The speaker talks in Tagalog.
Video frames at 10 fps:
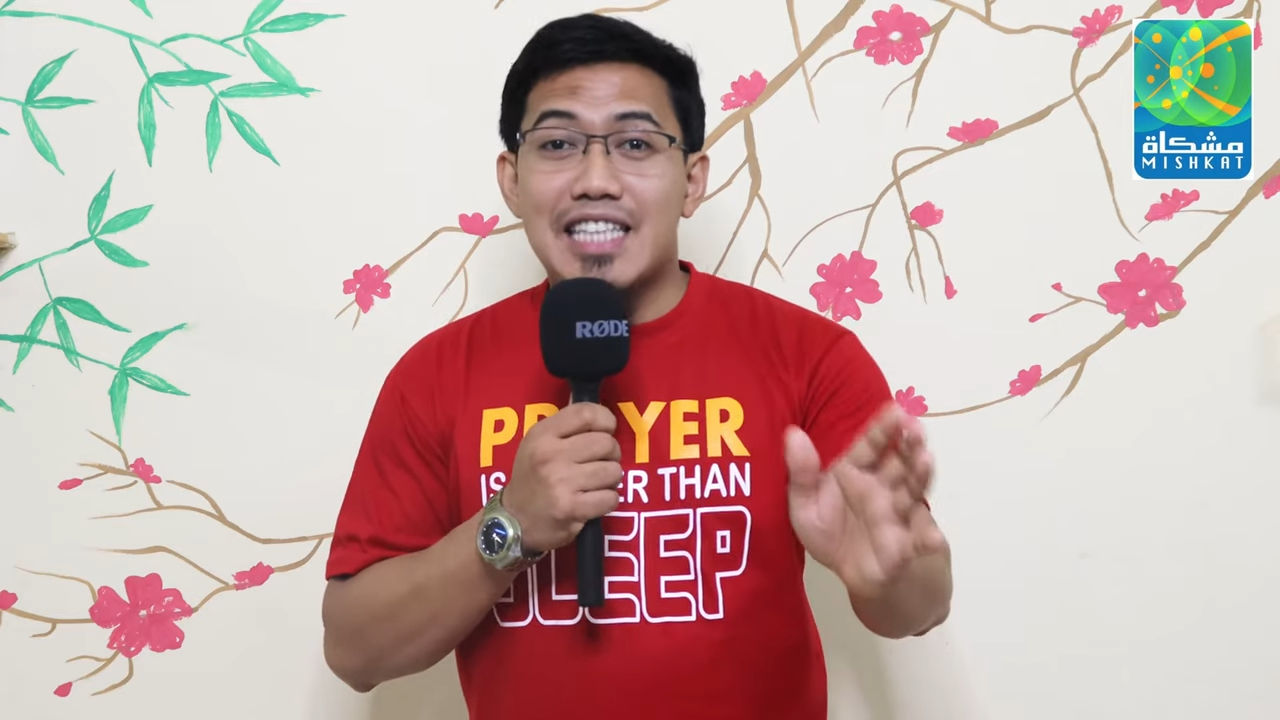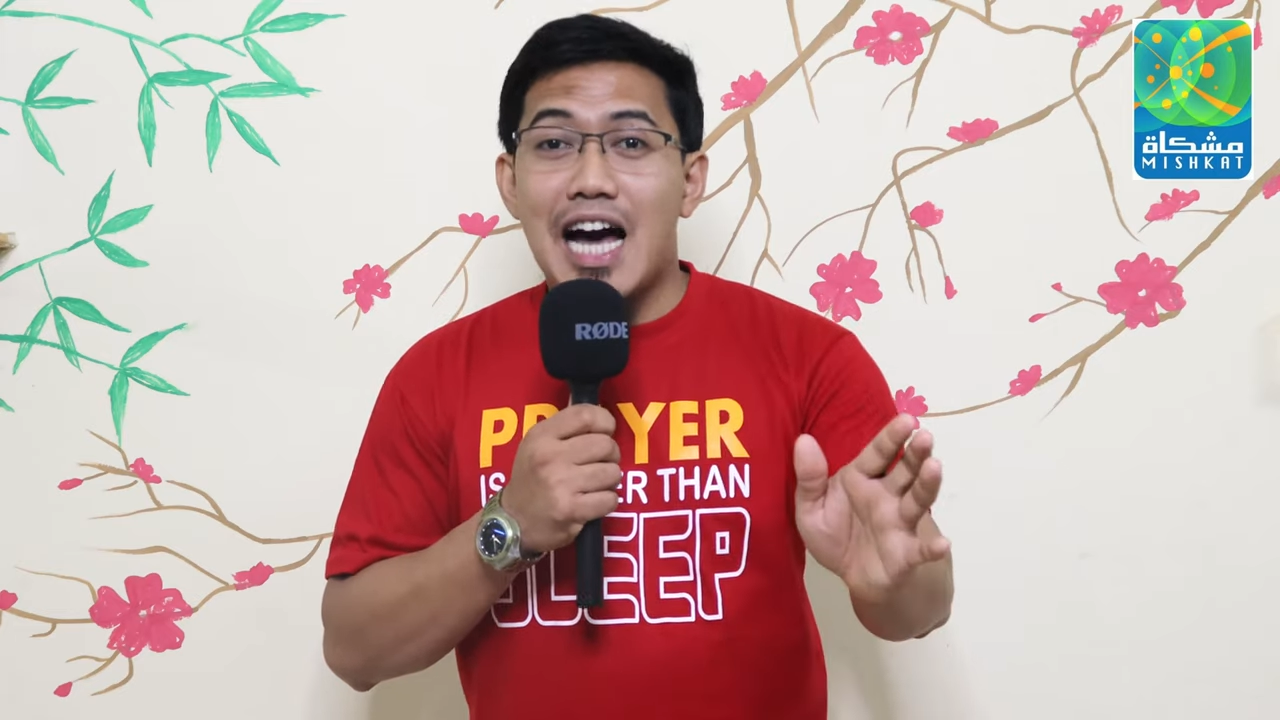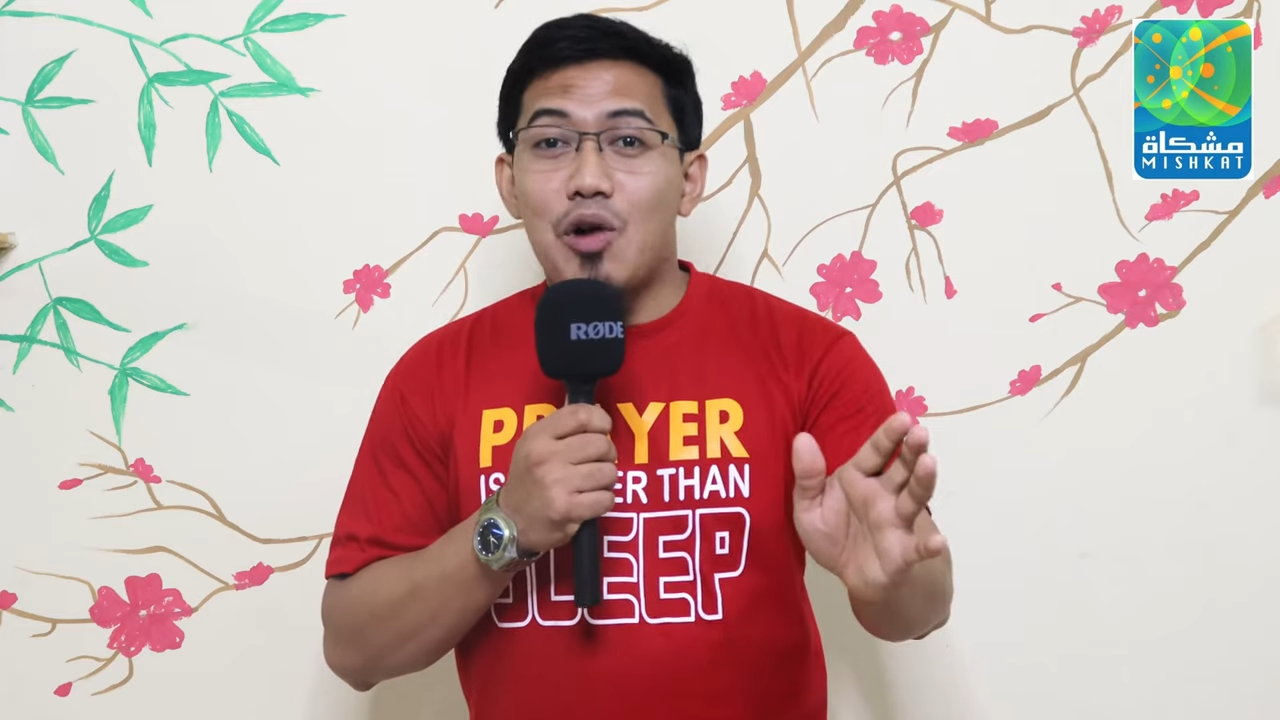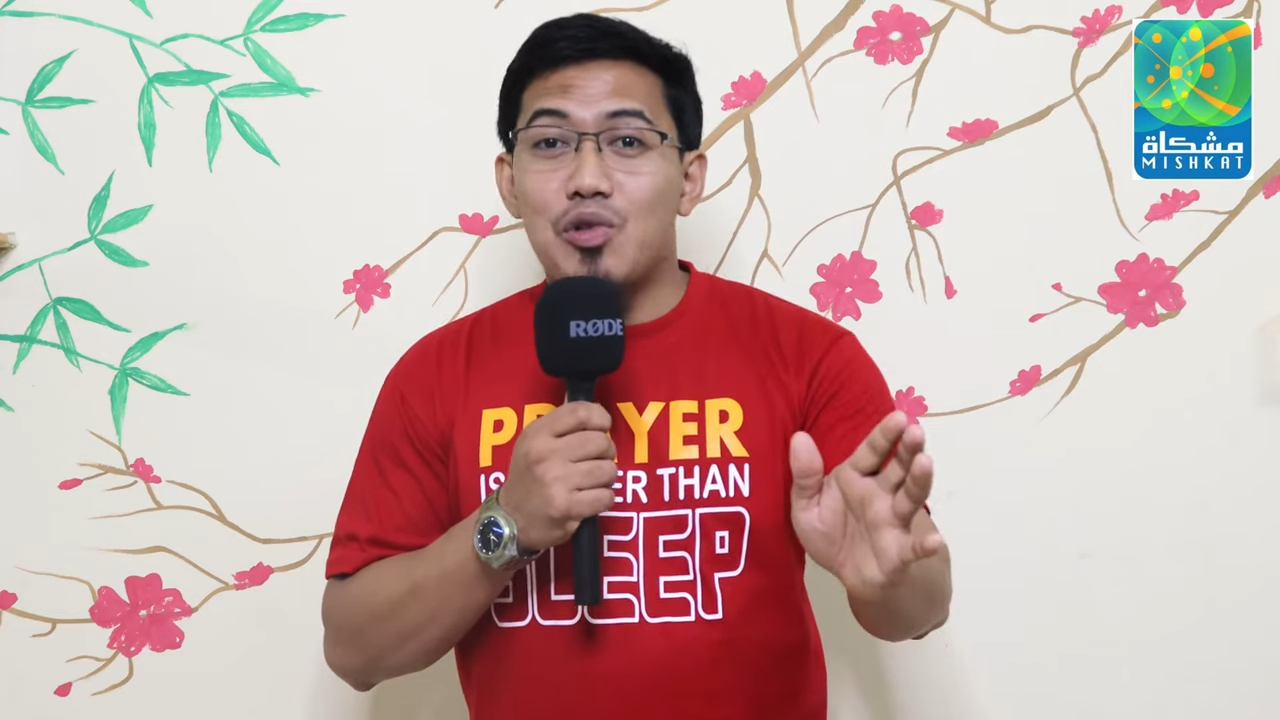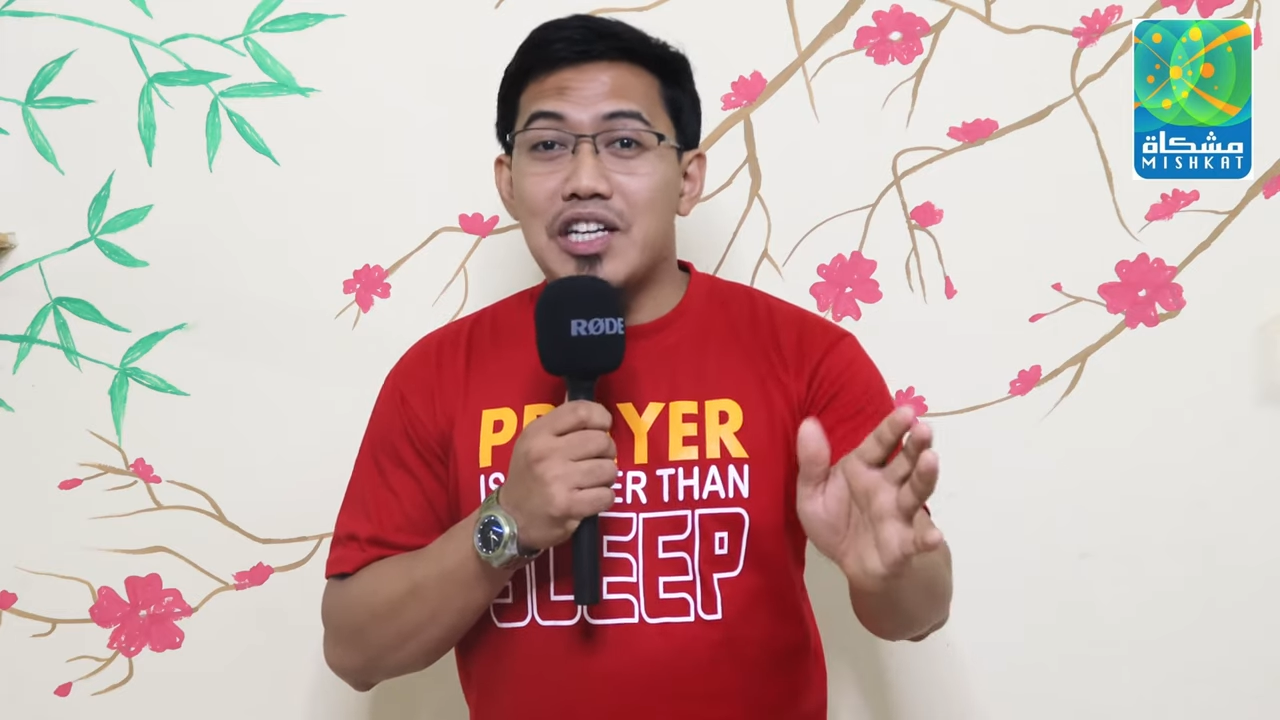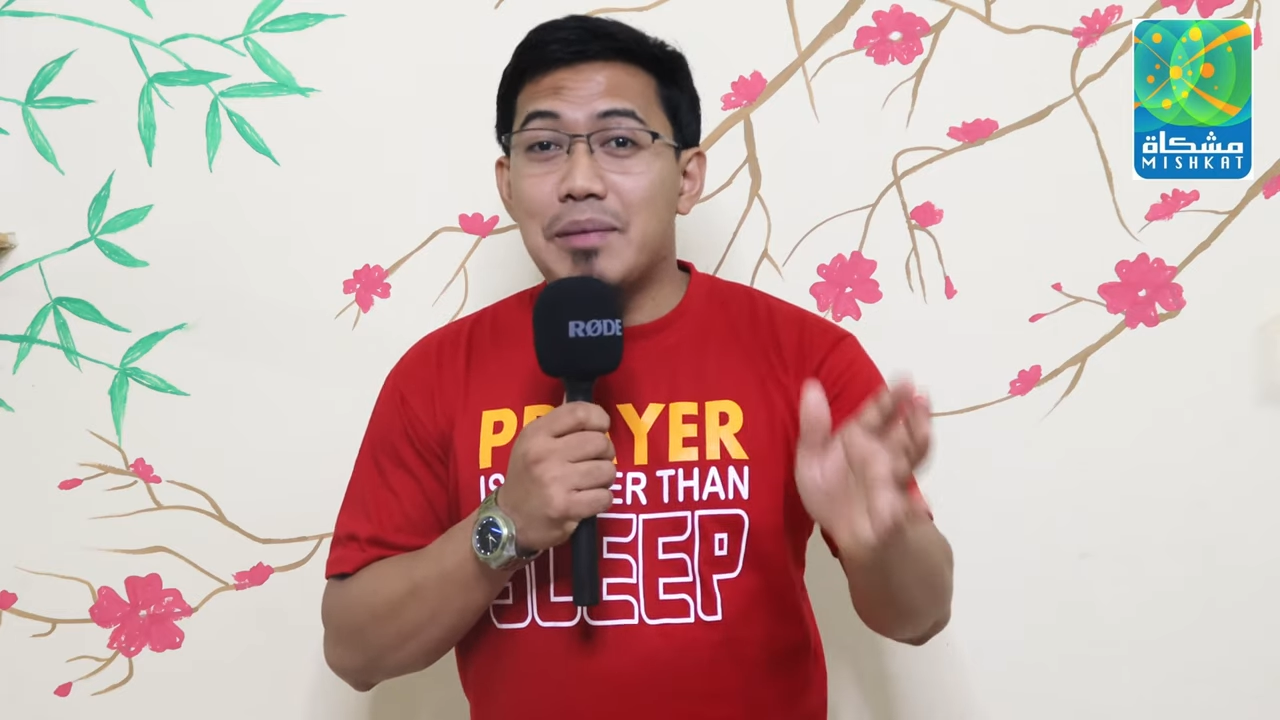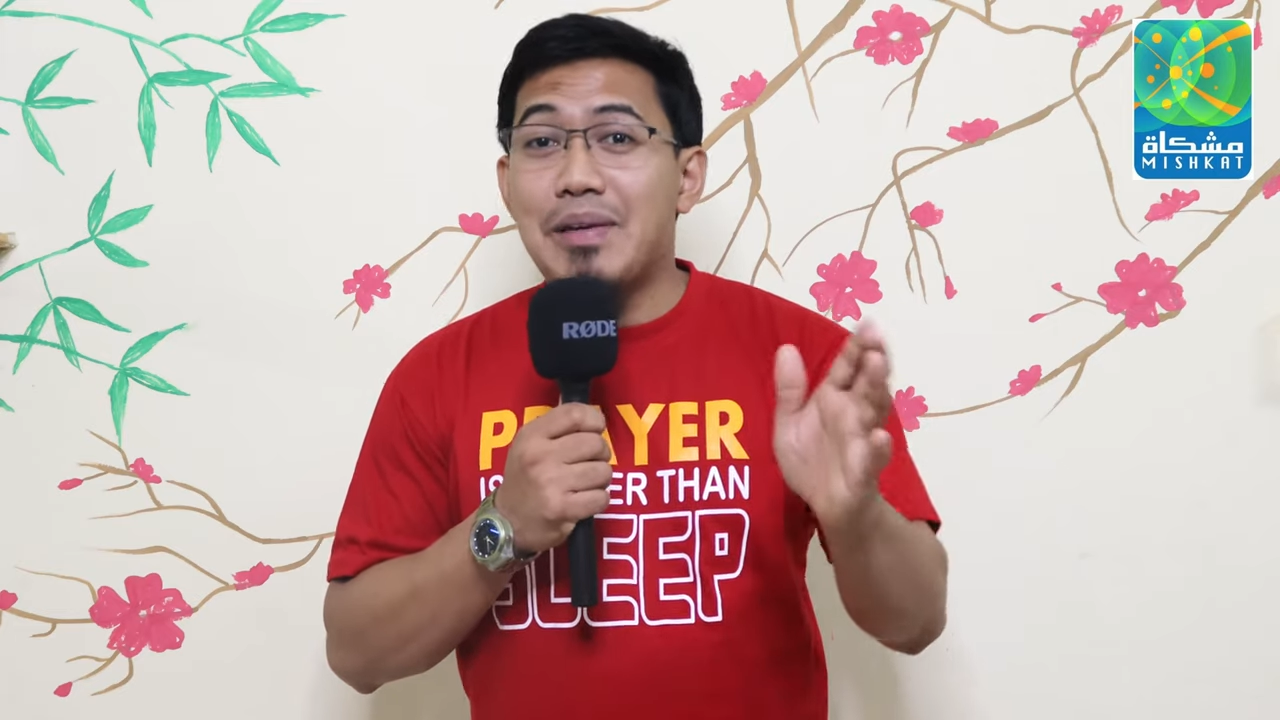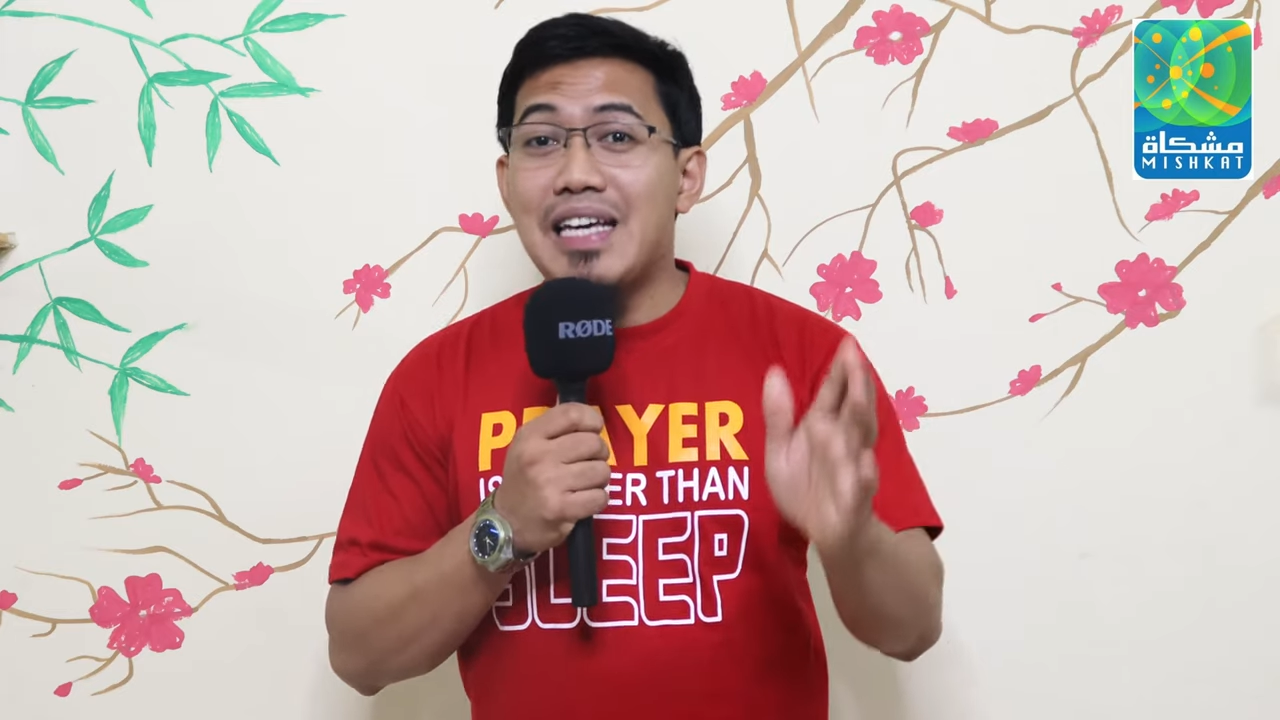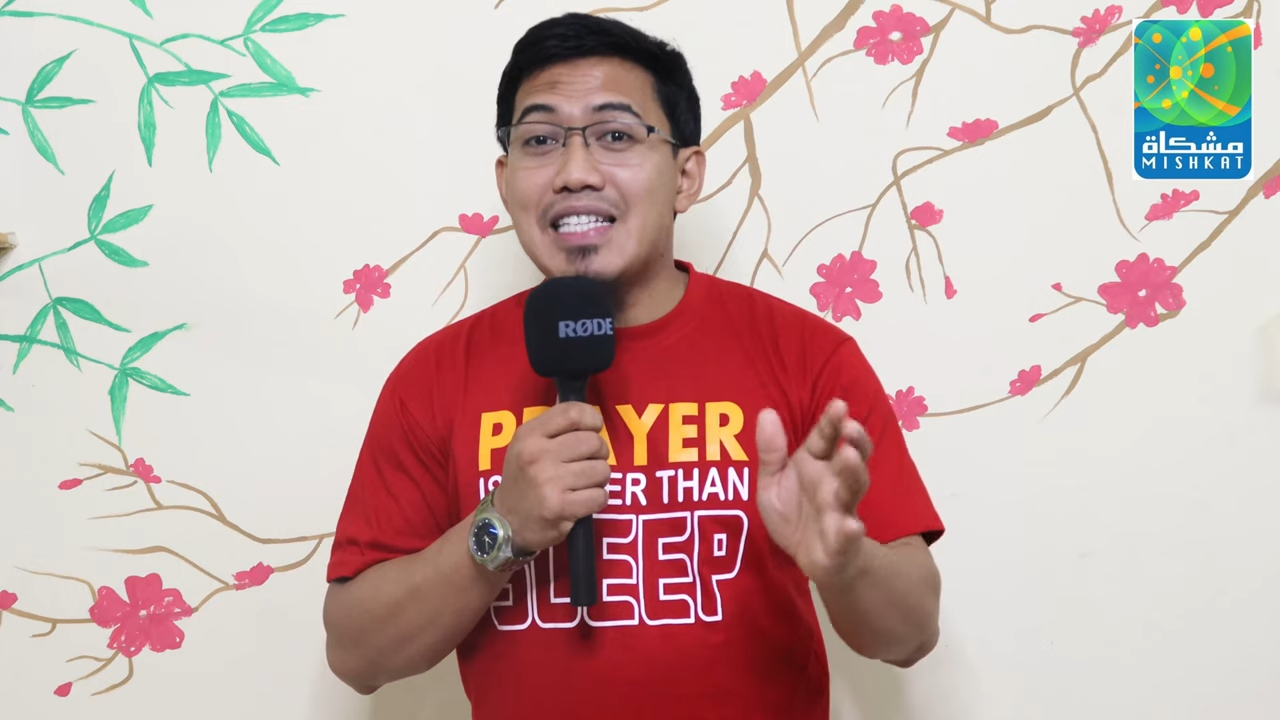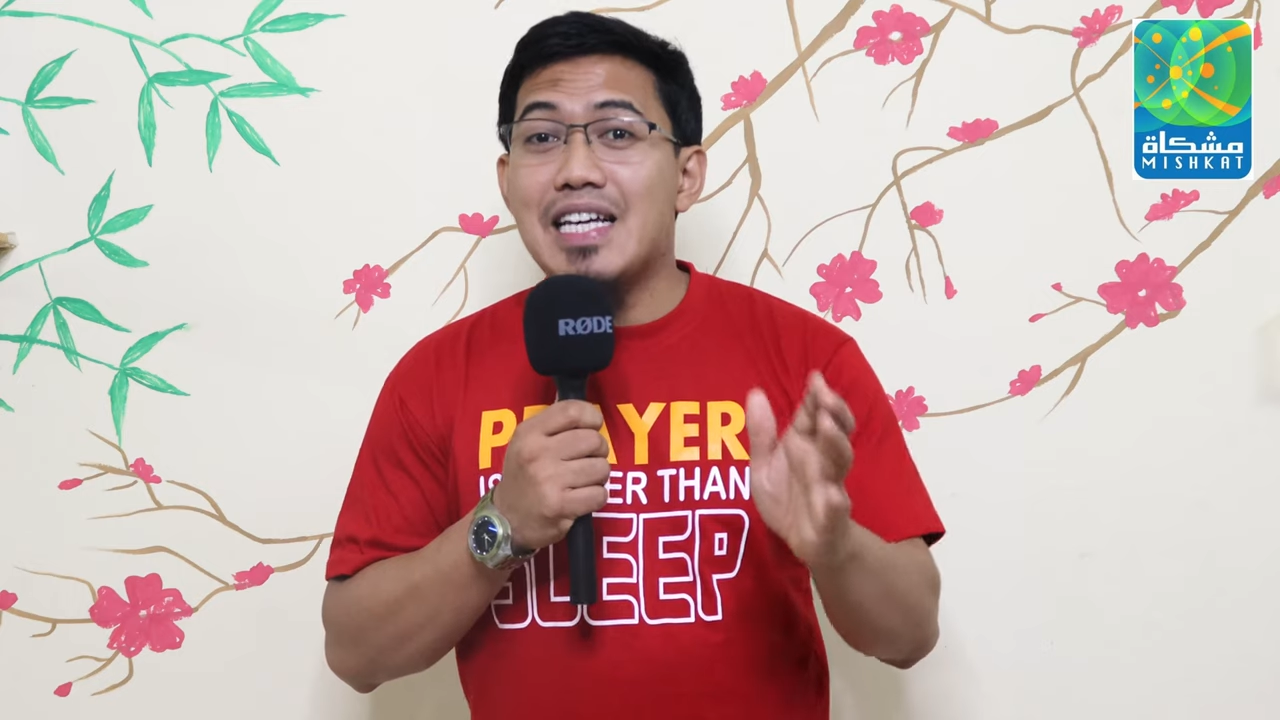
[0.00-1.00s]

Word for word: tao na nagbigay